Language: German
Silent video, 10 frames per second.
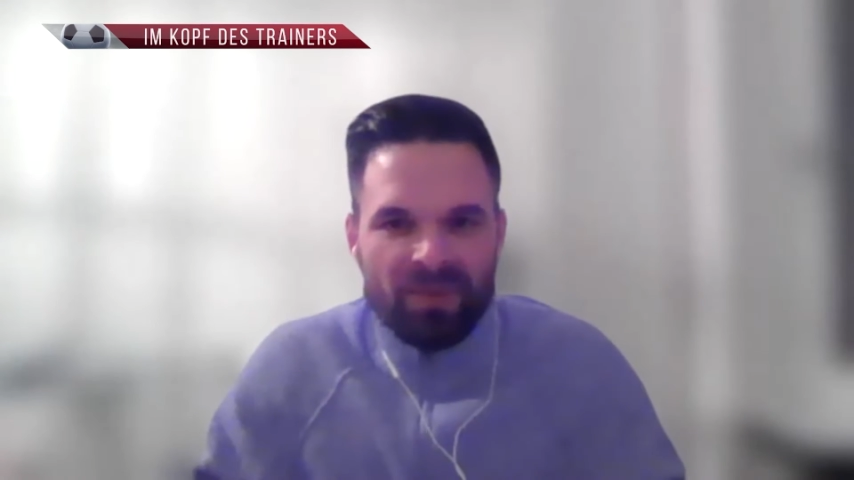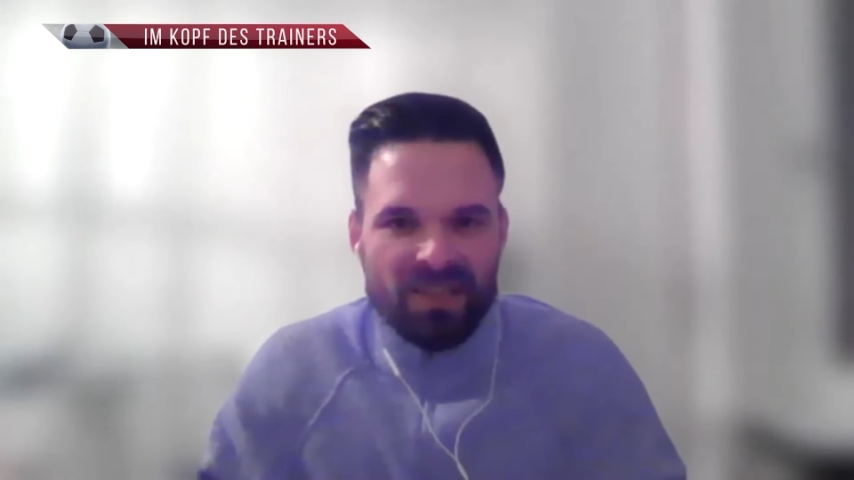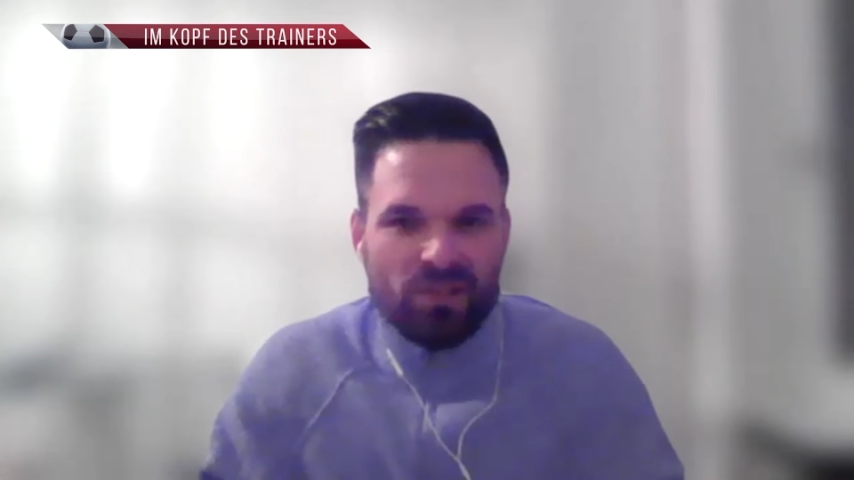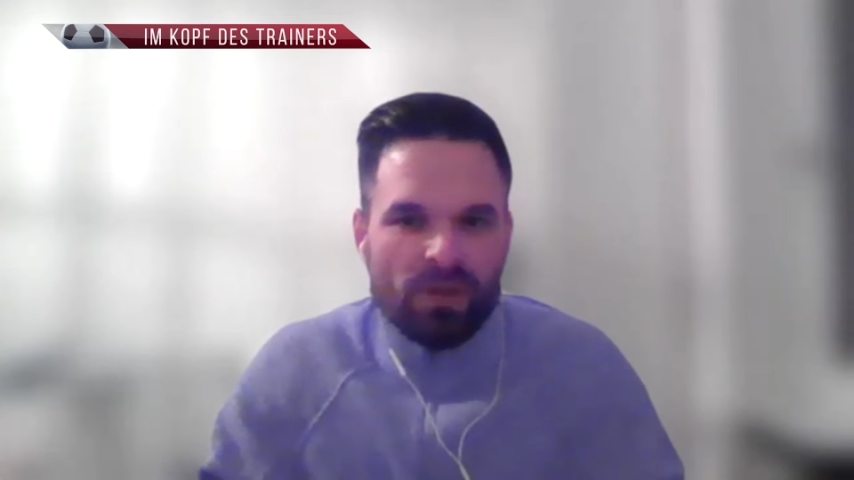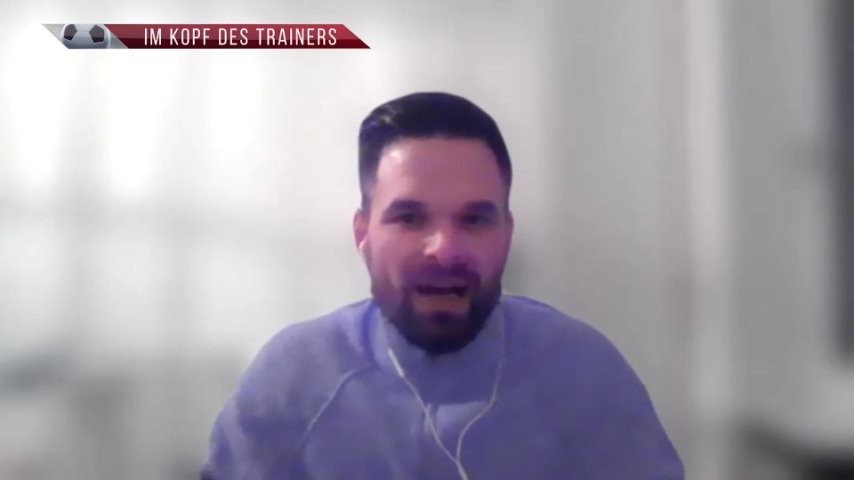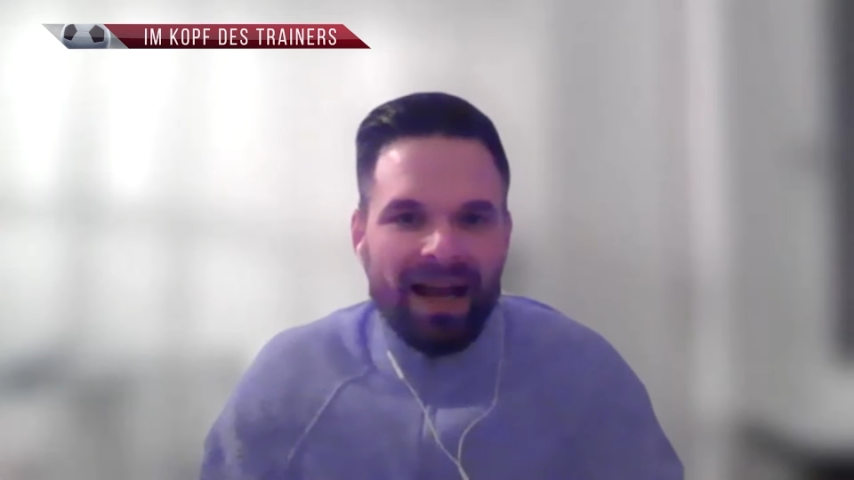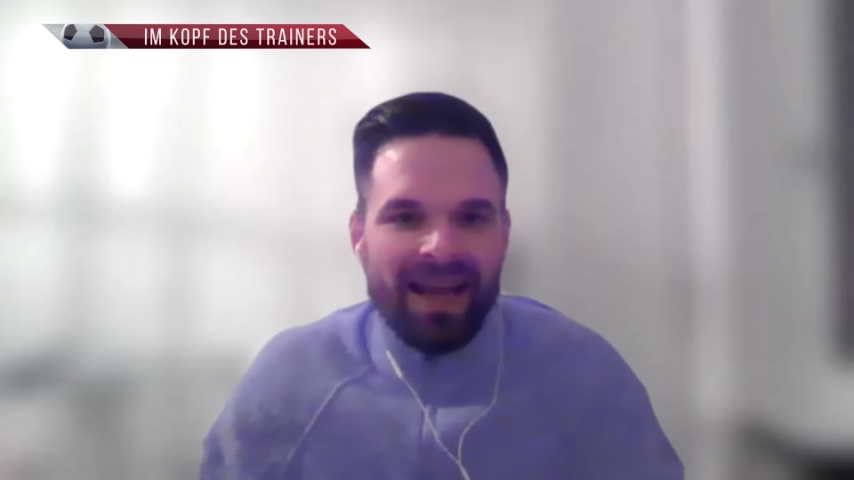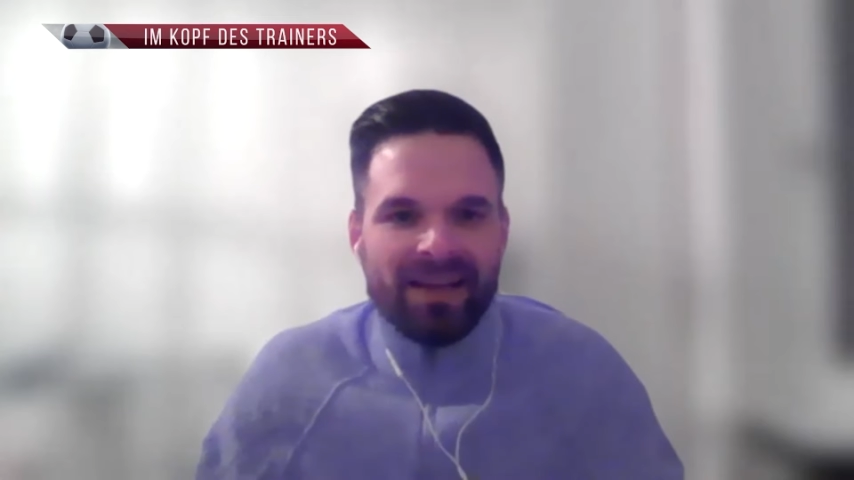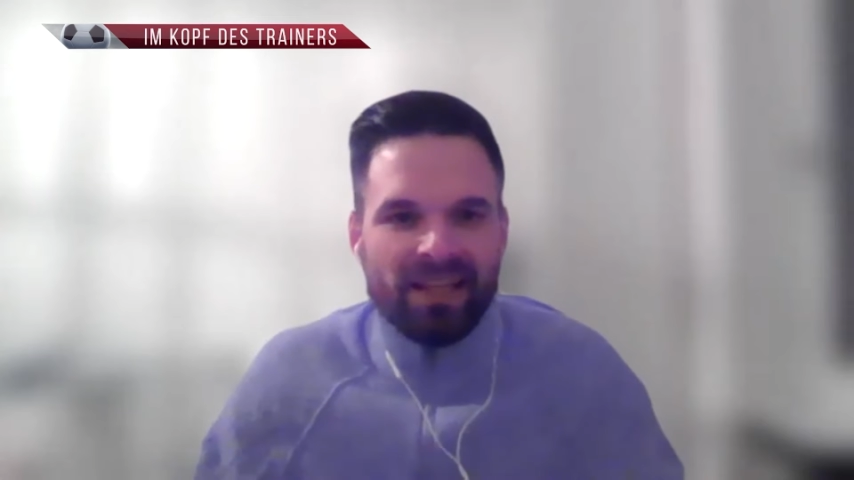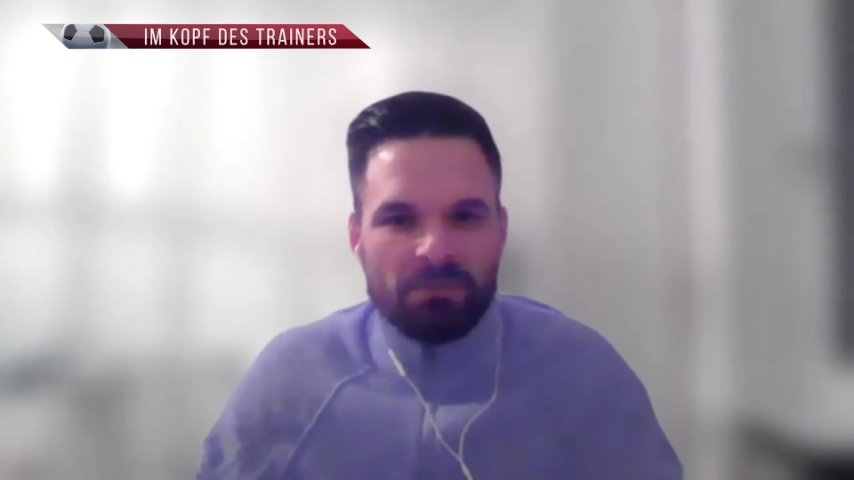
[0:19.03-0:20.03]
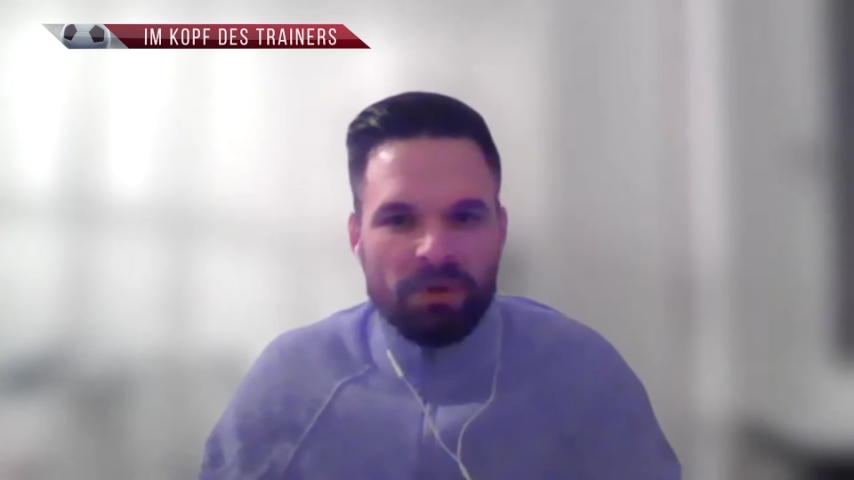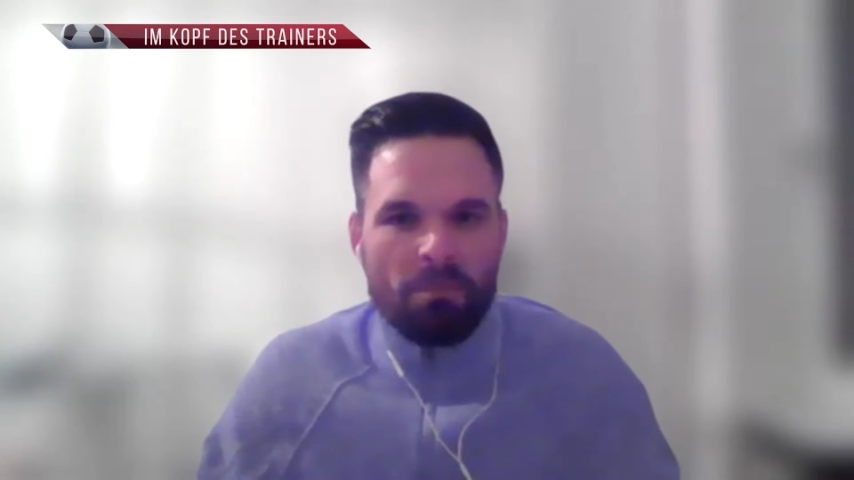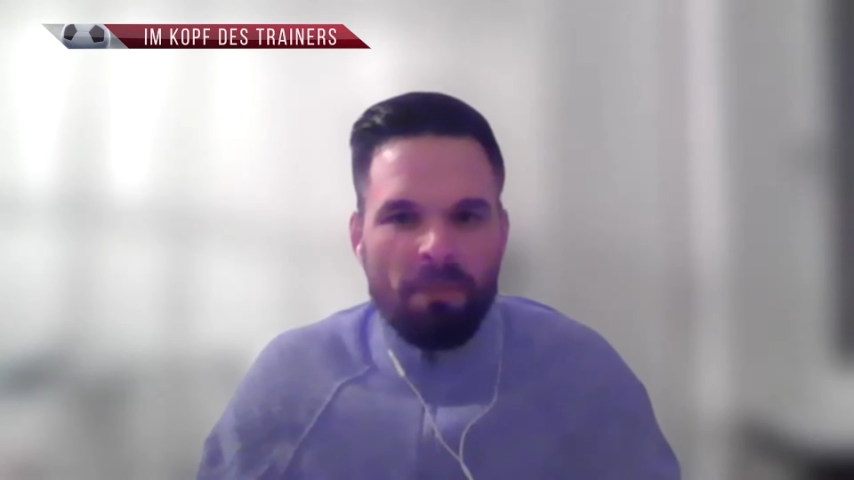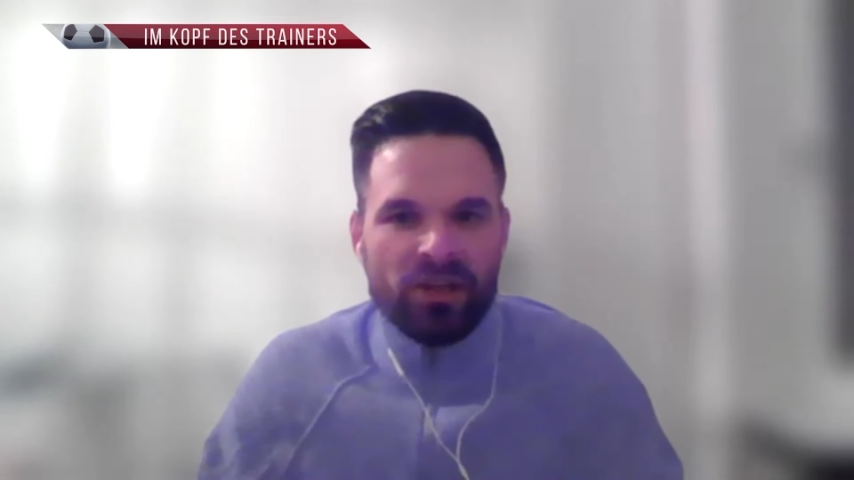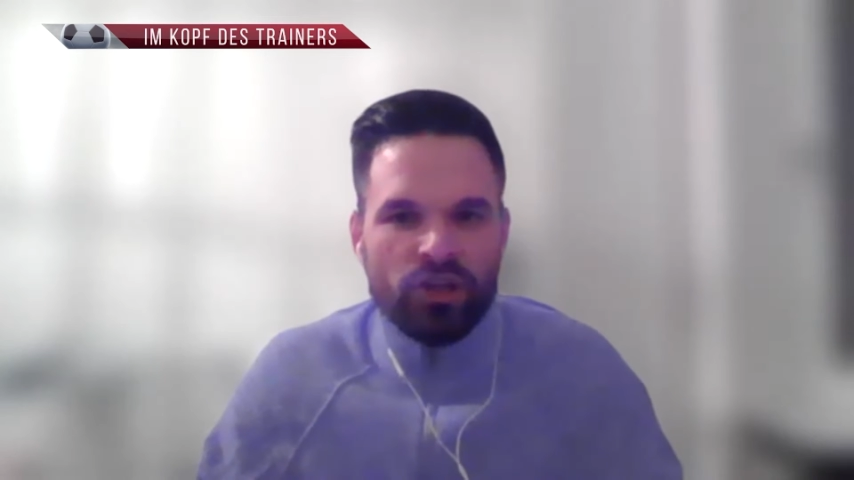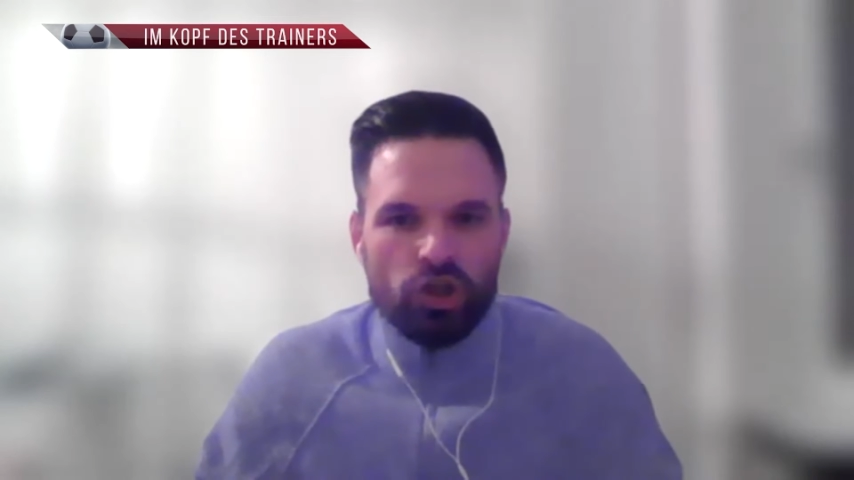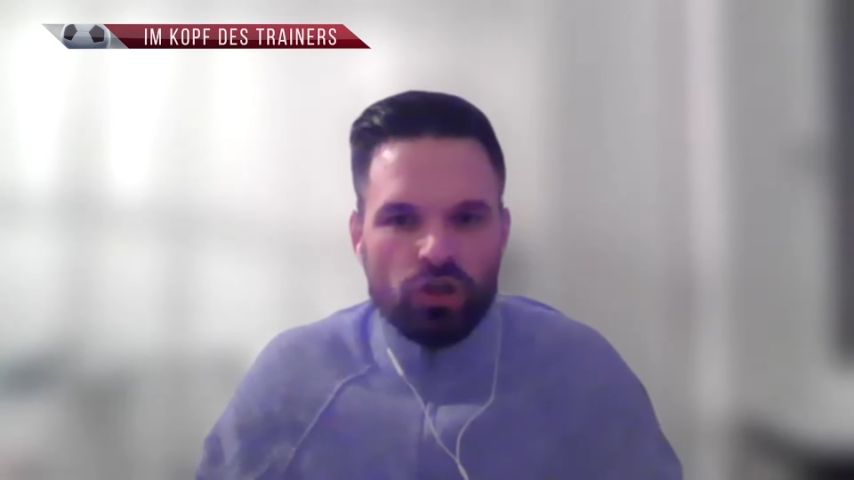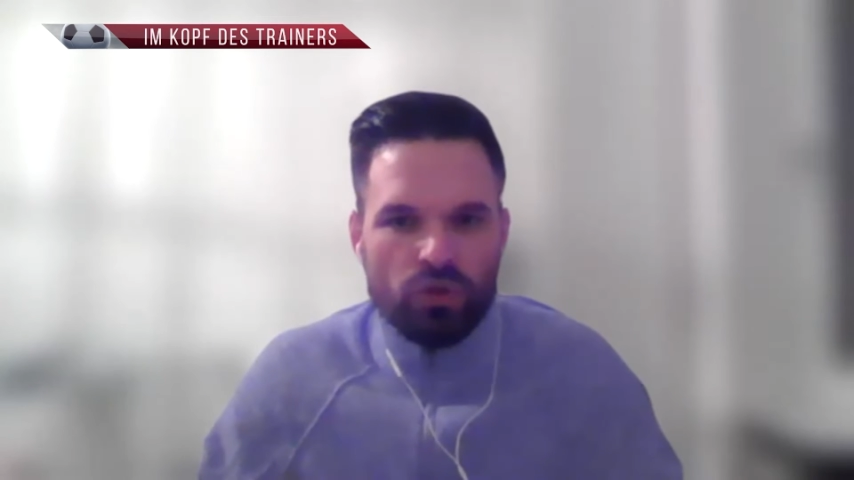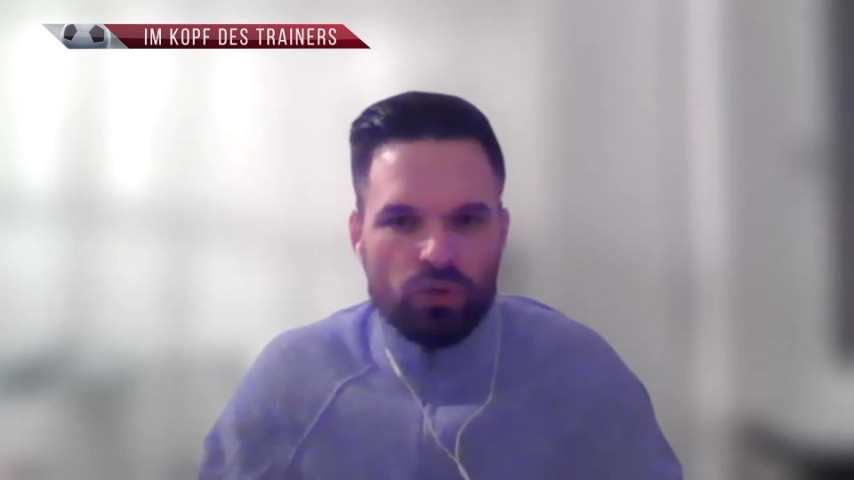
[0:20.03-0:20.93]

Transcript: dass du ja eigentlich mit Menschen